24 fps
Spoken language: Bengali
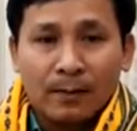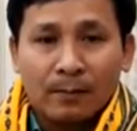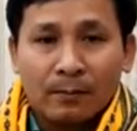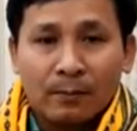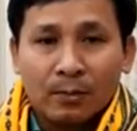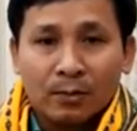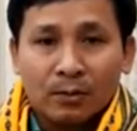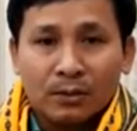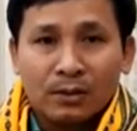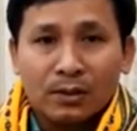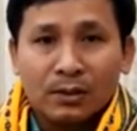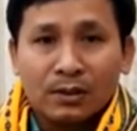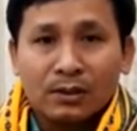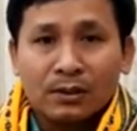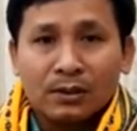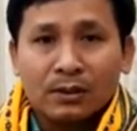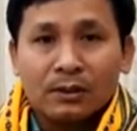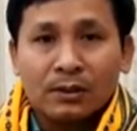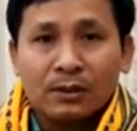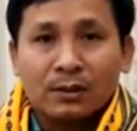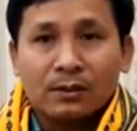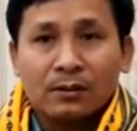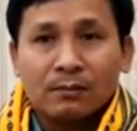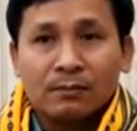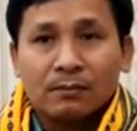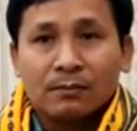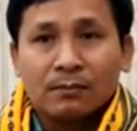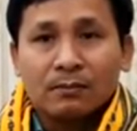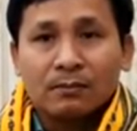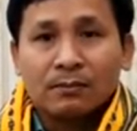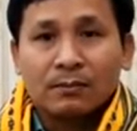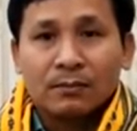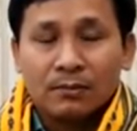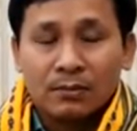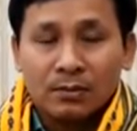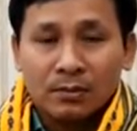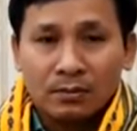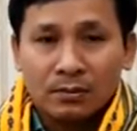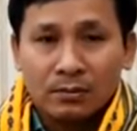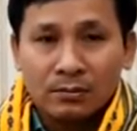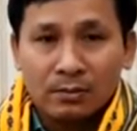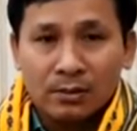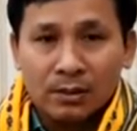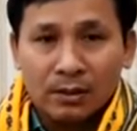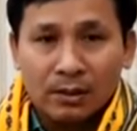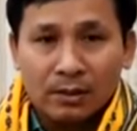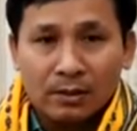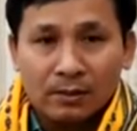প্রতিনিধিদের
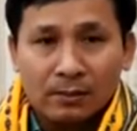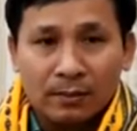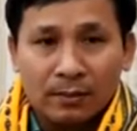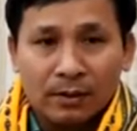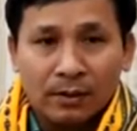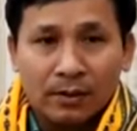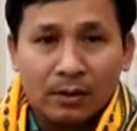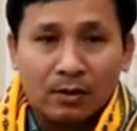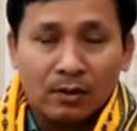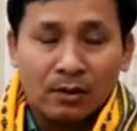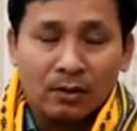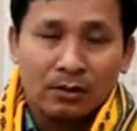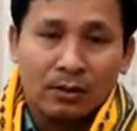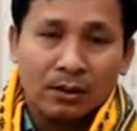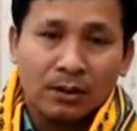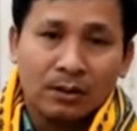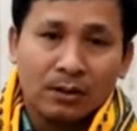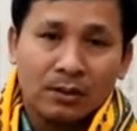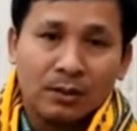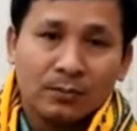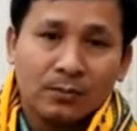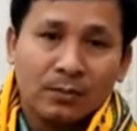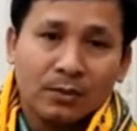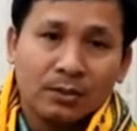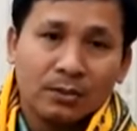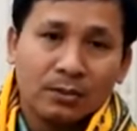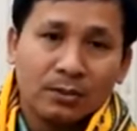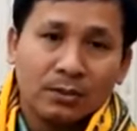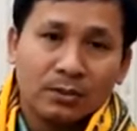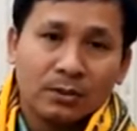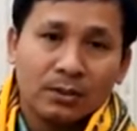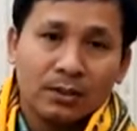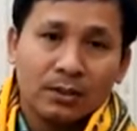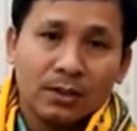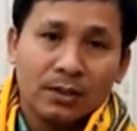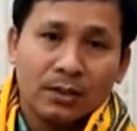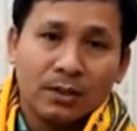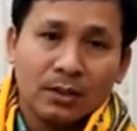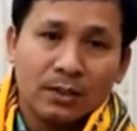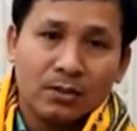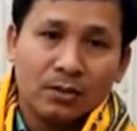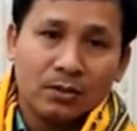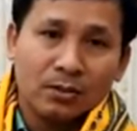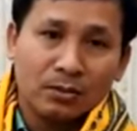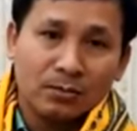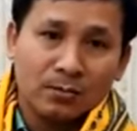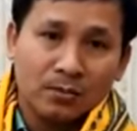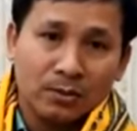যে গণতান্ত্রিক পদ্ধতিতে যেটা
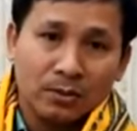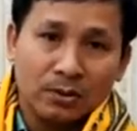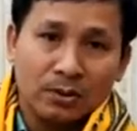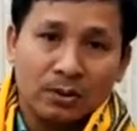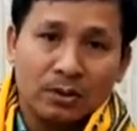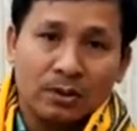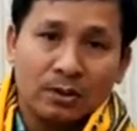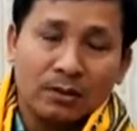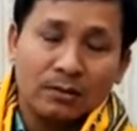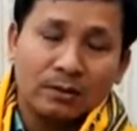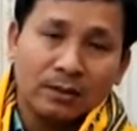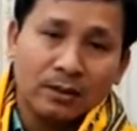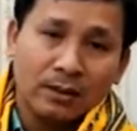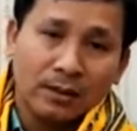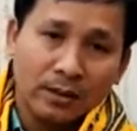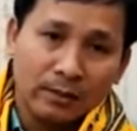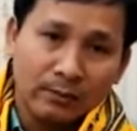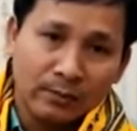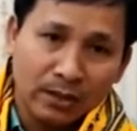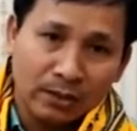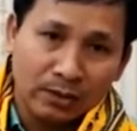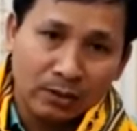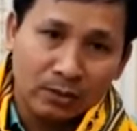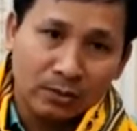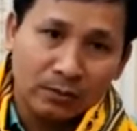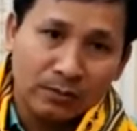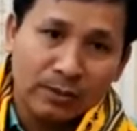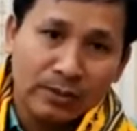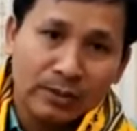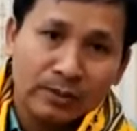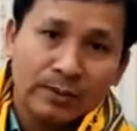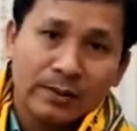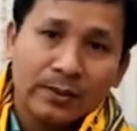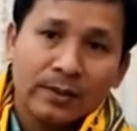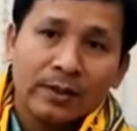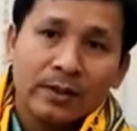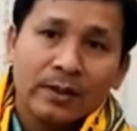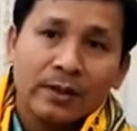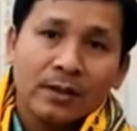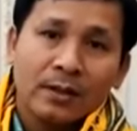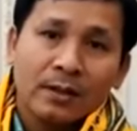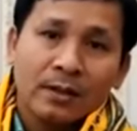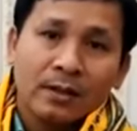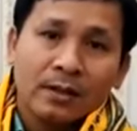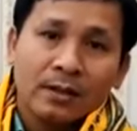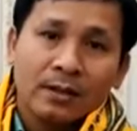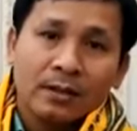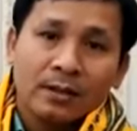জনপ্রতিনিধিদের মাধ্যমে
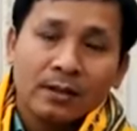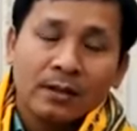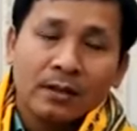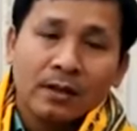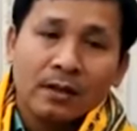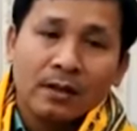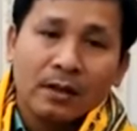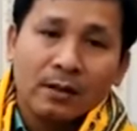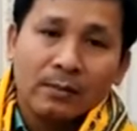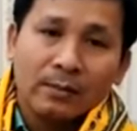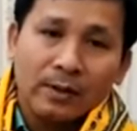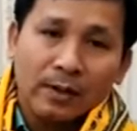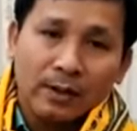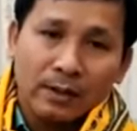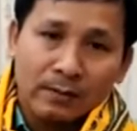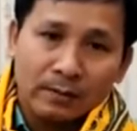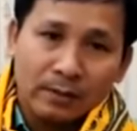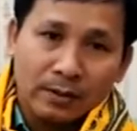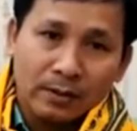আবার